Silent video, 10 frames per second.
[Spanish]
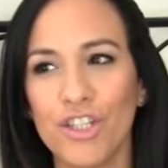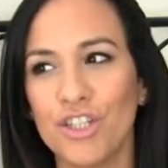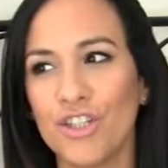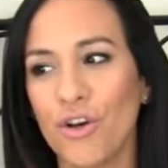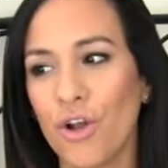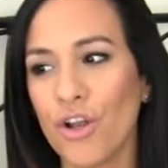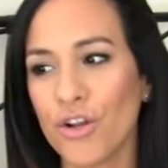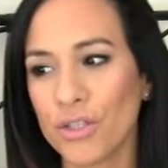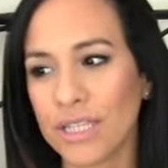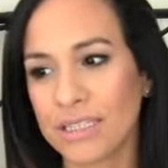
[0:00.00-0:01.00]
no
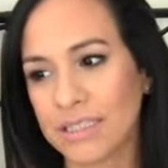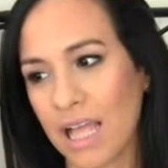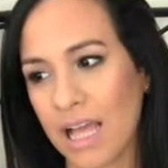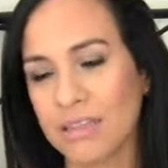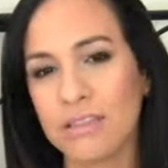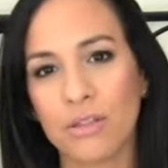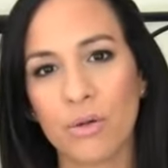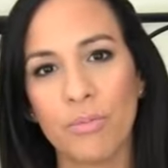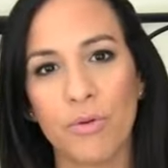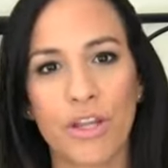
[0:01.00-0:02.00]
lo notas
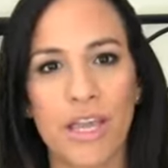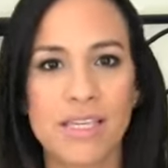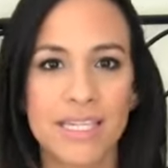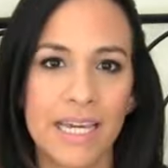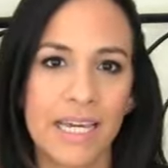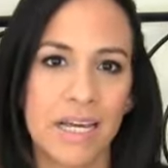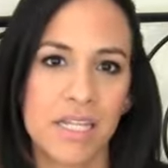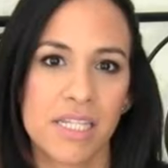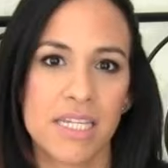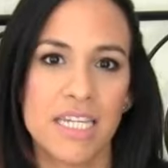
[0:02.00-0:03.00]
tanto porque llegas